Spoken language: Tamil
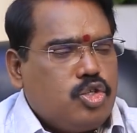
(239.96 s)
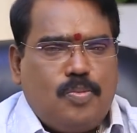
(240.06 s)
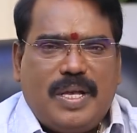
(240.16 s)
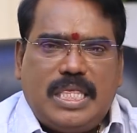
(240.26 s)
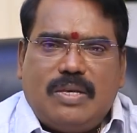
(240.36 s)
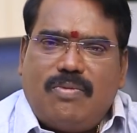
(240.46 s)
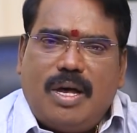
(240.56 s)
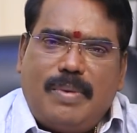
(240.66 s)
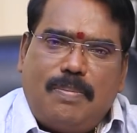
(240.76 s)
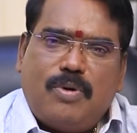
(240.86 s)
சுபத்துவ
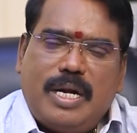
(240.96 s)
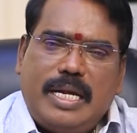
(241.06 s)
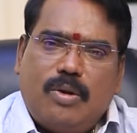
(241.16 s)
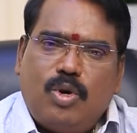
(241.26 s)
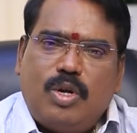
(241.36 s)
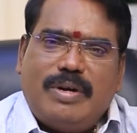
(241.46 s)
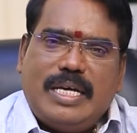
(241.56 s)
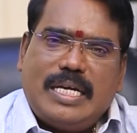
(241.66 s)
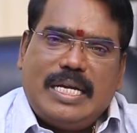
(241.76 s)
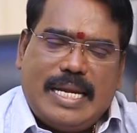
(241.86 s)
அமைப்புகளில்
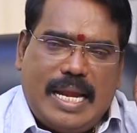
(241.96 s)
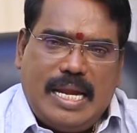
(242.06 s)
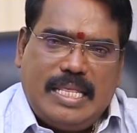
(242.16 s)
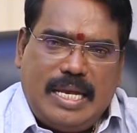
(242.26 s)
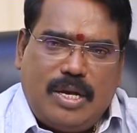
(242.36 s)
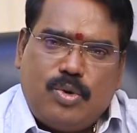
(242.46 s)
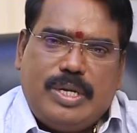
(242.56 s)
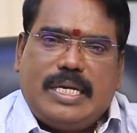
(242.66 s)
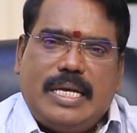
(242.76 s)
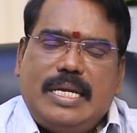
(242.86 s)
ஒருவனுக்கு நல்லதை
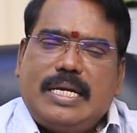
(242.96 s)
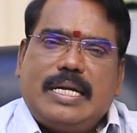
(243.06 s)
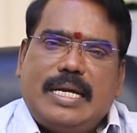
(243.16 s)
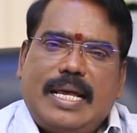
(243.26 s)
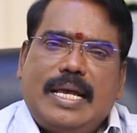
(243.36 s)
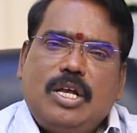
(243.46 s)
கொடுக்க இருக்கின்ற